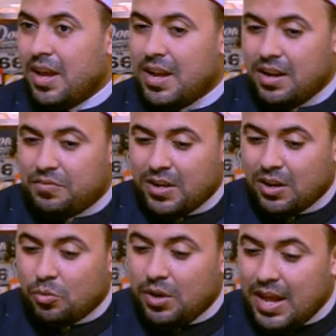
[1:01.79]
هي
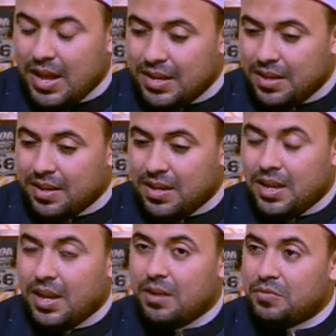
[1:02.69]
الفكره كلها ايه
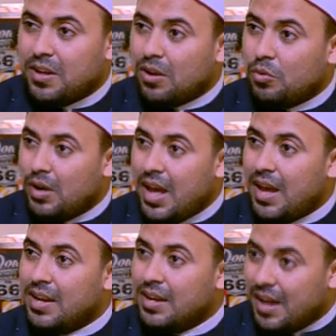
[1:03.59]
الفكره
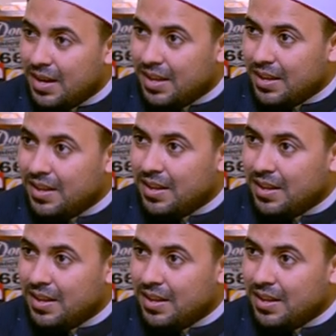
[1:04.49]
كلها ان انا